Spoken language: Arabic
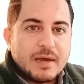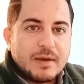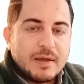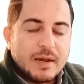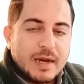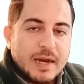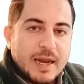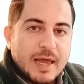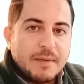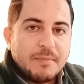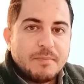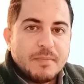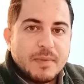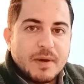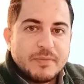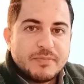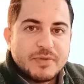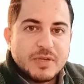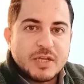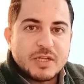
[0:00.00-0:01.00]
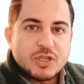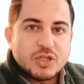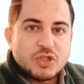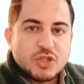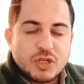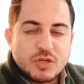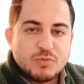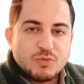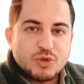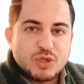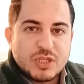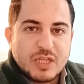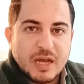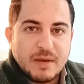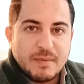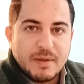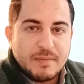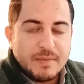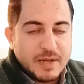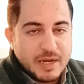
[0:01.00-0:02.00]
لما بتيجي تشتري
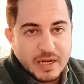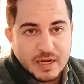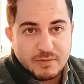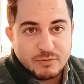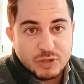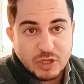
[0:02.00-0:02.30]
مستعمل مع ان انا مش